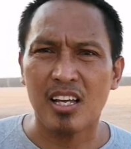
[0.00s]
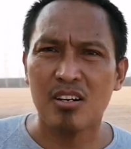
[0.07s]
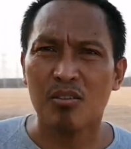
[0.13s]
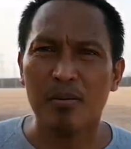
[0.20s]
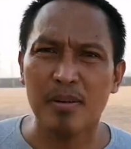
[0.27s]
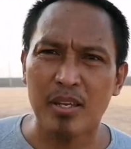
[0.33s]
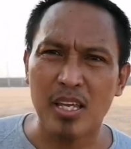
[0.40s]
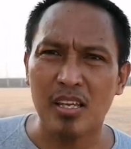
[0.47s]

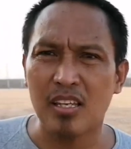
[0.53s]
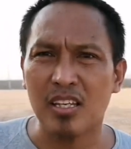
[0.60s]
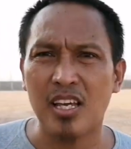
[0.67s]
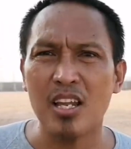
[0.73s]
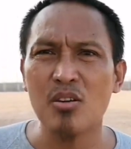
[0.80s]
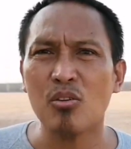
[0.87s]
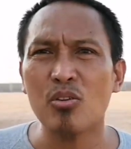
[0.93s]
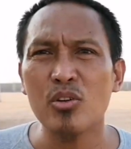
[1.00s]
ano, gi,
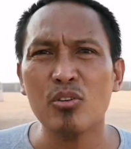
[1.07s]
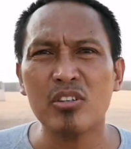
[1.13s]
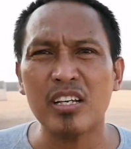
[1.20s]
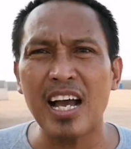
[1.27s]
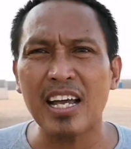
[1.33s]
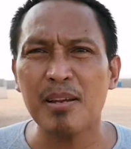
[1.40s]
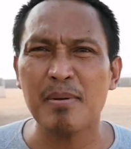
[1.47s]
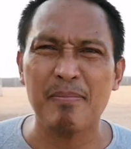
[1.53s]
ano ko yung
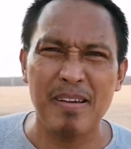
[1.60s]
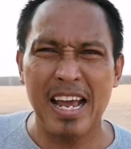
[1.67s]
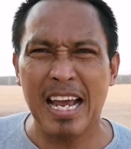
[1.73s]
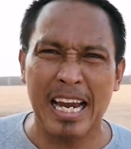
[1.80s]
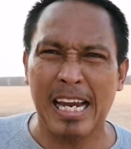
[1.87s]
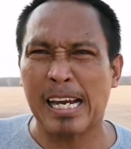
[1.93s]
sa akin, ba,